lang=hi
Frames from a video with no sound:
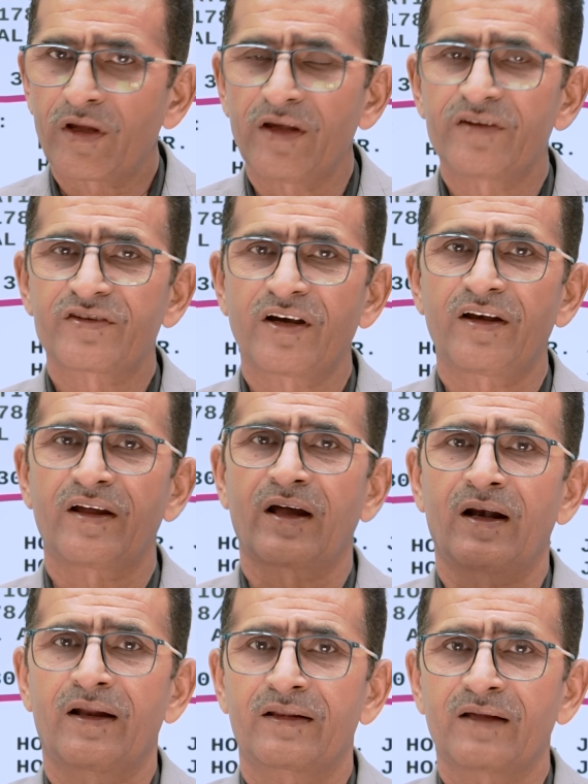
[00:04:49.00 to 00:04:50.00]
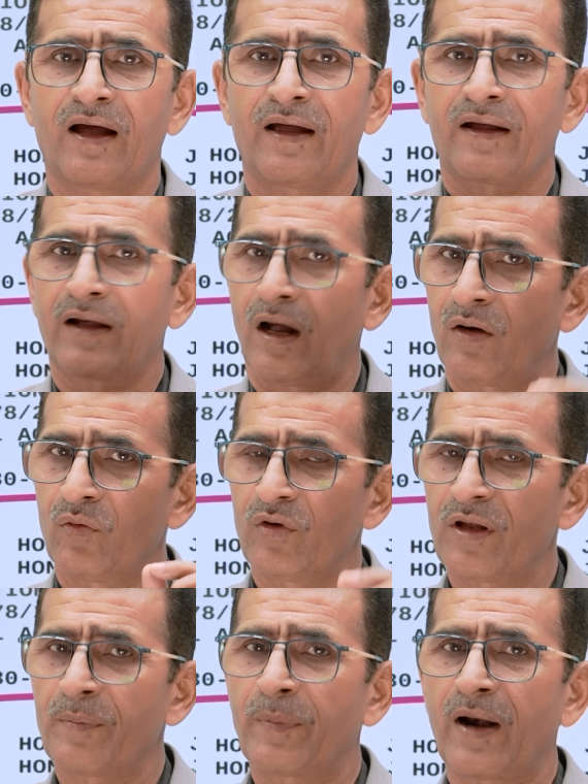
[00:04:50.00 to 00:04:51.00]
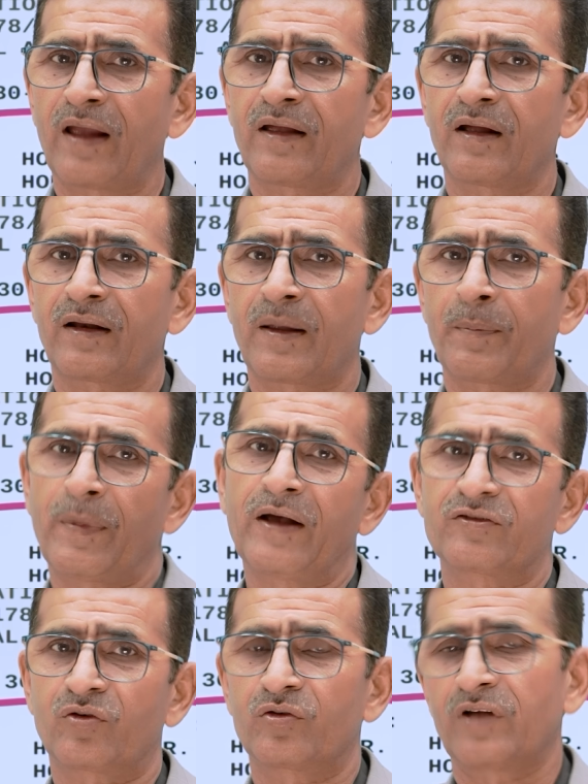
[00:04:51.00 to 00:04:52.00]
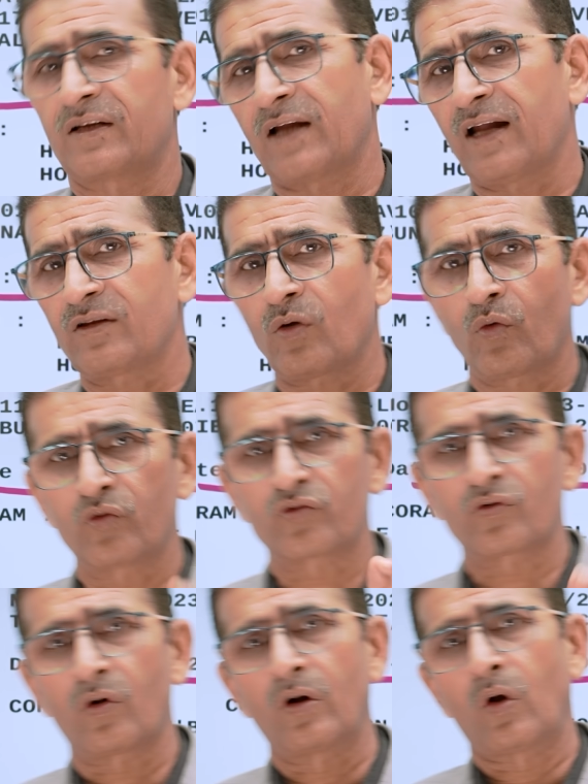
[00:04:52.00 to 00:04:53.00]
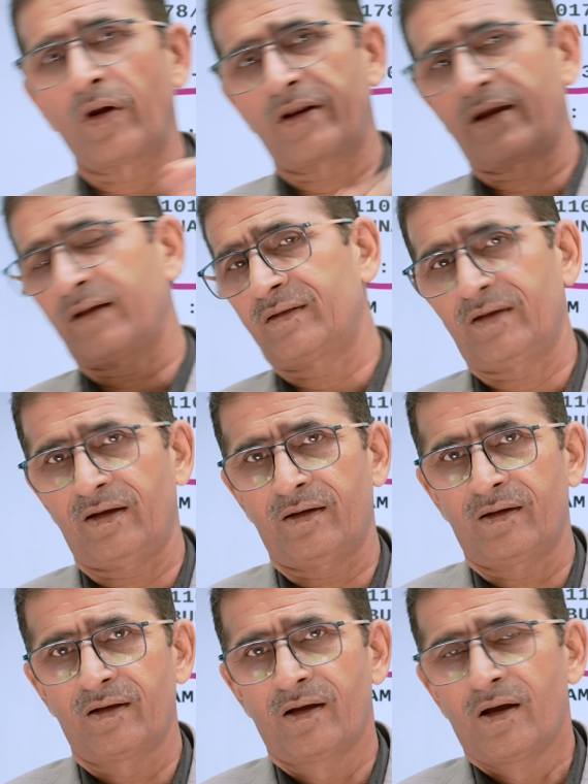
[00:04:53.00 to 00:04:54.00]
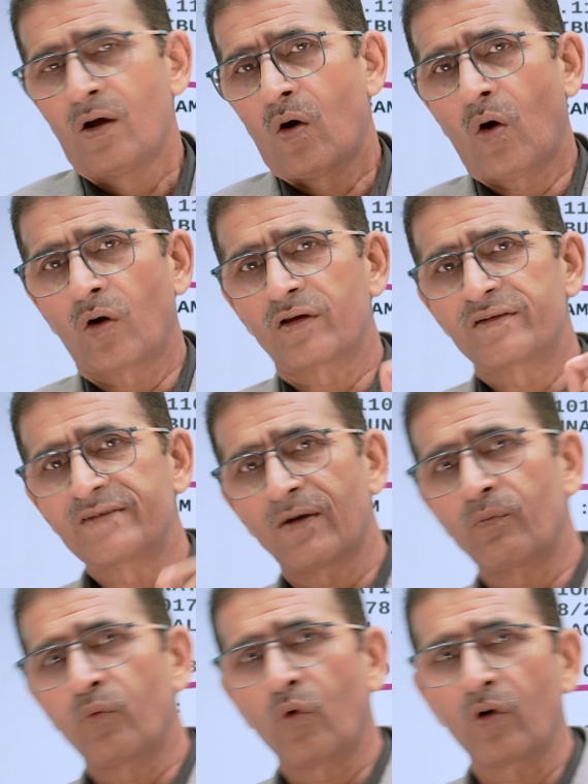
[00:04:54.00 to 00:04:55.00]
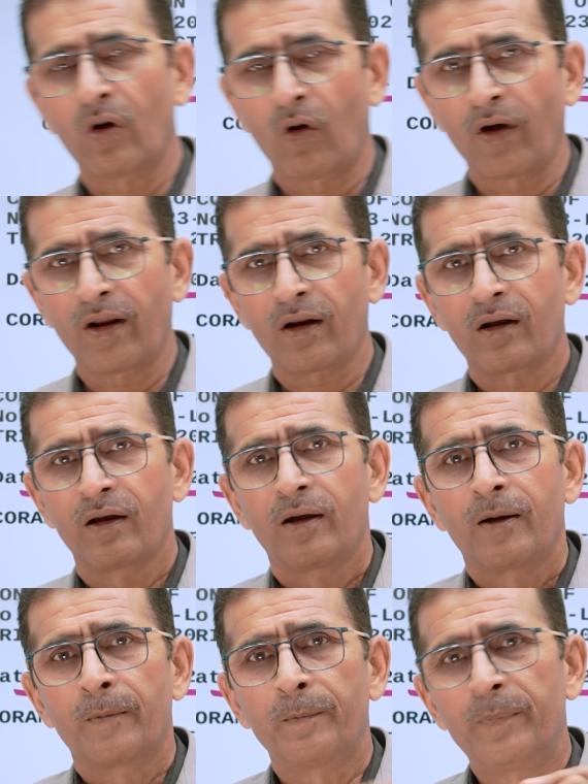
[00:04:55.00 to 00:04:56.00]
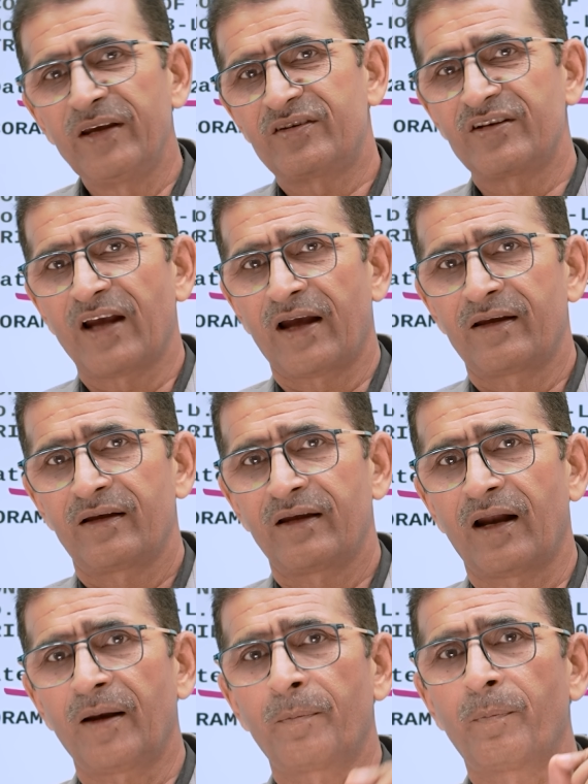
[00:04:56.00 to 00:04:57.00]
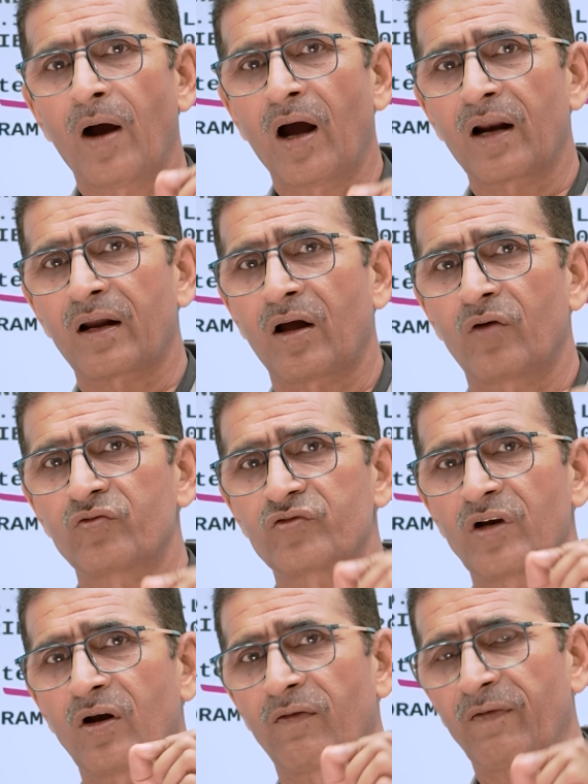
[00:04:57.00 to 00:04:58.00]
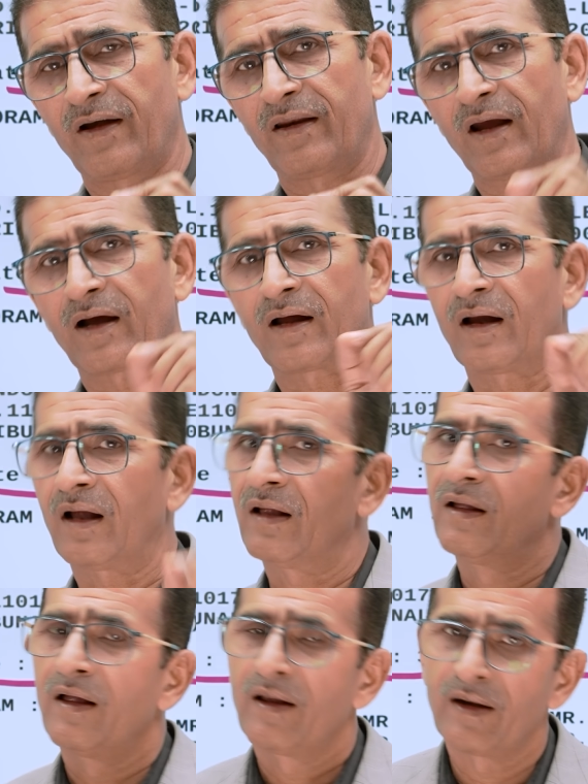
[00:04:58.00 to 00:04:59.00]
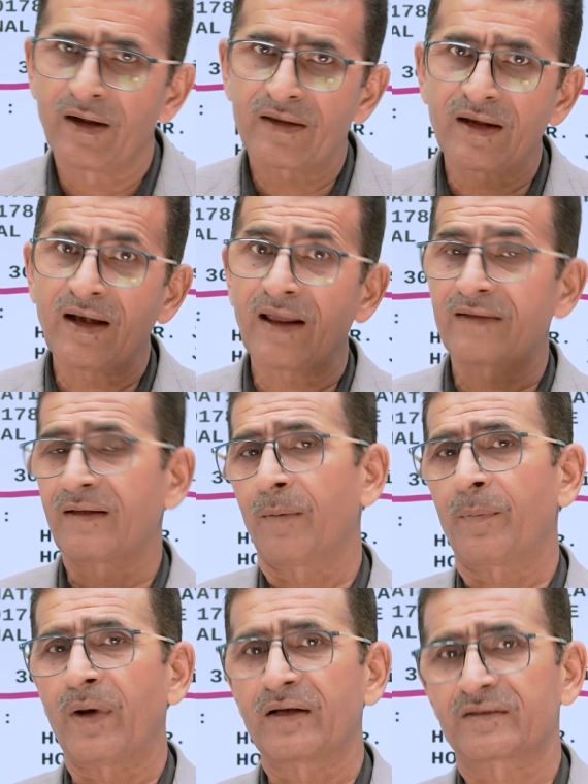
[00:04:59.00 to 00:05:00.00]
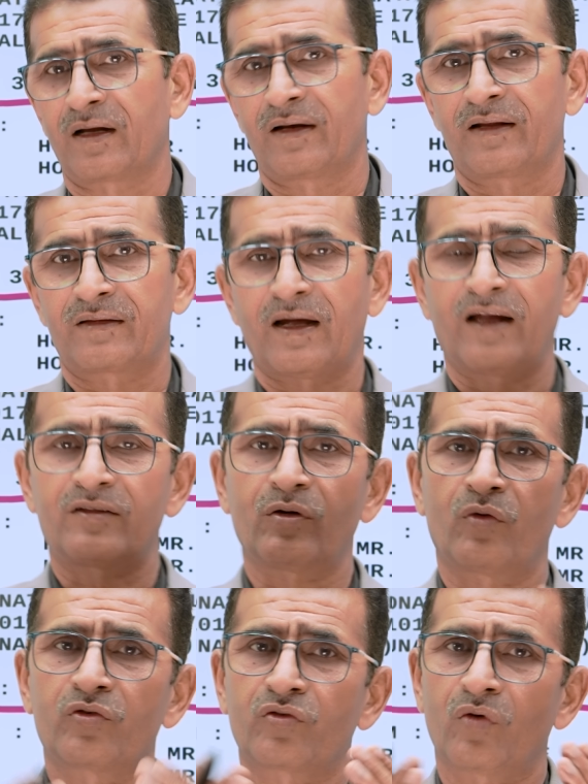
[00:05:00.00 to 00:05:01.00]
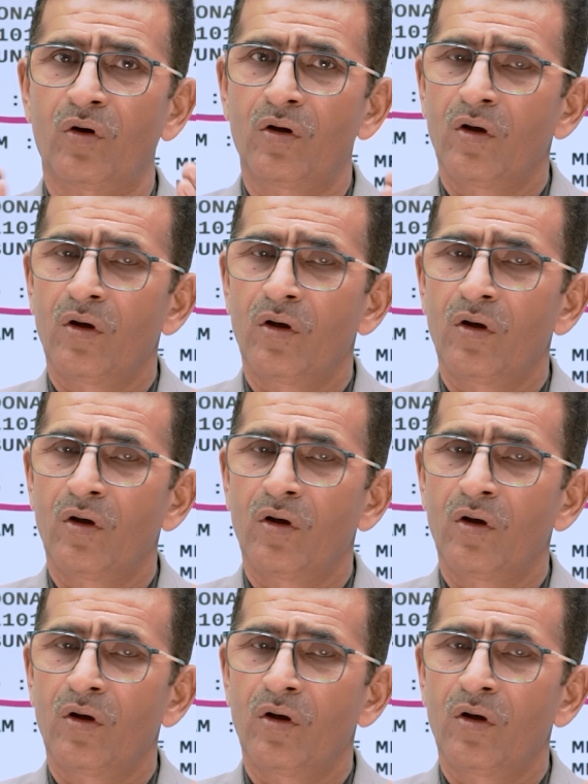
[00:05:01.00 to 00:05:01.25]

की स्टडी कर लेता है कानून की पढ़ाई करके पास हो जाता है तो उसको लॉयर कहते हैं और जब वो लॉयर बी यानी बार काउंसिल ऑफ इंडिया का रिटर्न एग्ज़ाम पास कर लेता है तो उसको